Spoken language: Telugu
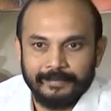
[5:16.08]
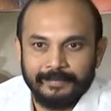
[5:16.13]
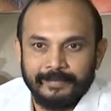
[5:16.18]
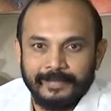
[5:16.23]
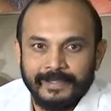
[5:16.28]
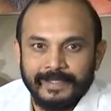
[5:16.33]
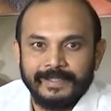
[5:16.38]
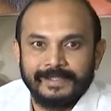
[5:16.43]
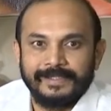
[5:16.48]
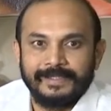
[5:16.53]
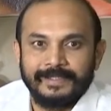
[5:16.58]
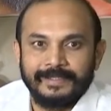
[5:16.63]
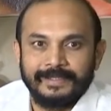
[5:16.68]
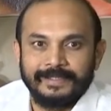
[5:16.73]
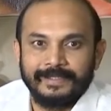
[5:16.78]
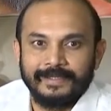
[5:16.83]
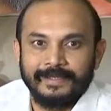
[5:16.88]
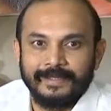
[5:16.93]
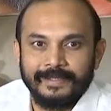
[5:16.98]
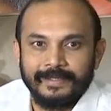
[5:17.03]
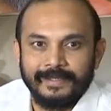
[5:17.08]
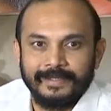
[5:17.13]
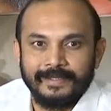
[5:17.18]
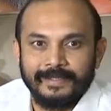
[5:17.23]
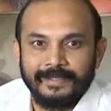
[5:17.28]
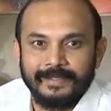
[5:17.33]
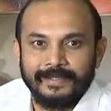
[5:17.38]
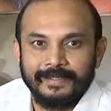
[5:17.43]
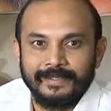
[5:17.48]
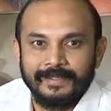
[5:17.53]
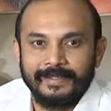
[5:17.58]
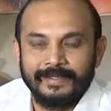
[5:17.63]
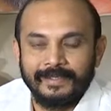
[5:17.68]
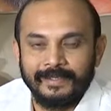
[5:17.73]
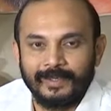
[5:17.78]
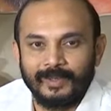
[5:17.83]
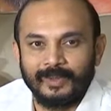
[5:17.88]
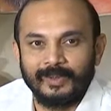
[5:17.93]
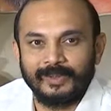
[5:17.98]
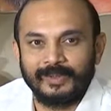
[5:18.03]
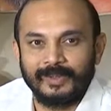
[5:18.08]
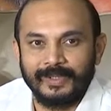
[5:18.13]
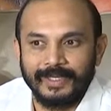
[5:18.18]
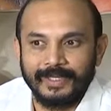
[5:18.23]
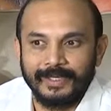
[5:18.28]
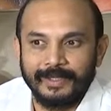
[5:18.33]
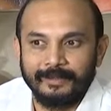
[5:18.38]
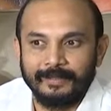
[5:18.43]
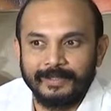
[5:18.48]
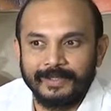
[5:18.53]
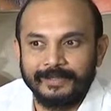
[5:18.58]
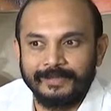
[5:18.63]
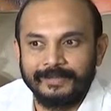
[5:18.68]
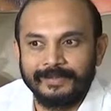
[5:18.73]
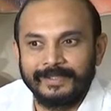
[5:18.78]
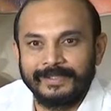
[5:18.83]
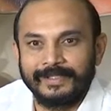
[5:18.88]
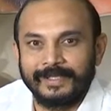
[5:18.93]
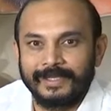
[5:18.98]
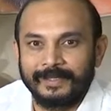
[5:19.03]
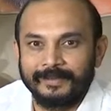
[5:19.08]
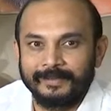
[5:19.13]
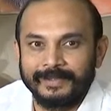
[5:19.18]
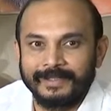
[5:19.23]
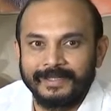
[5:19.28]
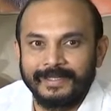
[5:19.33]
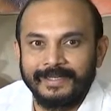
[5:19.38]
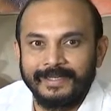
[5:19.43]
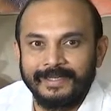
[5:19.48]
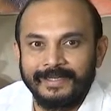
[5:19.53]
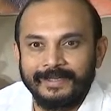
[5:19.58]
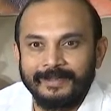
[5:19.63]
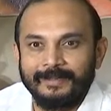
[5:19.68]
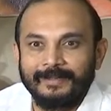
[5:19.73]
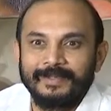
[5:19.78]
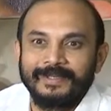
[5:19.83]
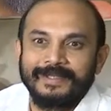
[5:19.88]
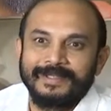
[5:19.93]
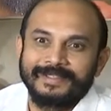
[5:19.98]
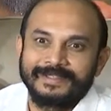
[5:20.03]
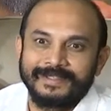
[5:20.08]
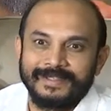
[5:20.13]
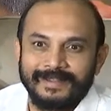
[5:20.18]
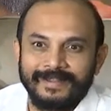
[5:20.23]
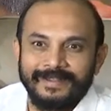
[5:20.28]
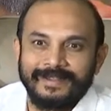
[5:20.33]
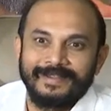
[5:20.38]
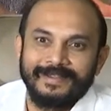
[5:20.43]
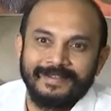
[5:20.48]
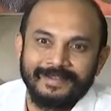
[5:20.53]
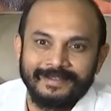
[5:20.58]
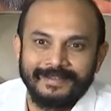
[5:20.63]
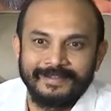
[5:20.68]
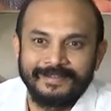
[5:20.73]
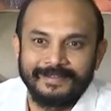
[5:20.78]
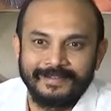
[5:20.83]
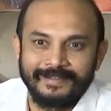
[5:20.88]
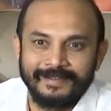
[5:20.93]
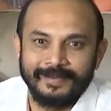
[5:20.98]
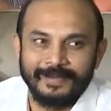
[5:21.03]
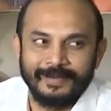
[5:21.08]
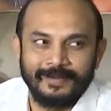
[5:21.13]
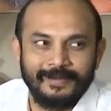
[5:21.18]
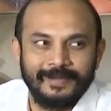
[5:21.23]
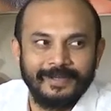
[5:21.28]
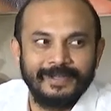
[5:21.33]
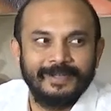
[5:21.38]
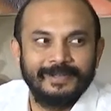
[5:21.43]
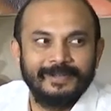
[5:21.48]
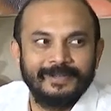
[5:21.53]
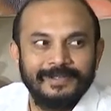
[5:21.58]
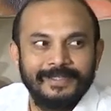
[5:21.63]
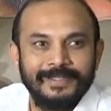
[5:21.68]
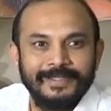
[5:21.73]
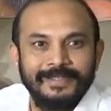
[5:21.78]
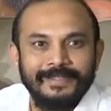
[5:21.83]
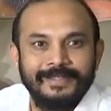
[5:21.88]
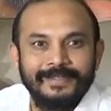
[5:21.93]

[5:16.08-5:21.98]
మినిస్టర్స్ కానీ ఇంట్లో షో ఏమని కూడా చాలామంది అడిగినప్పుడు నాకు చాలా గర్వంగా ఉంది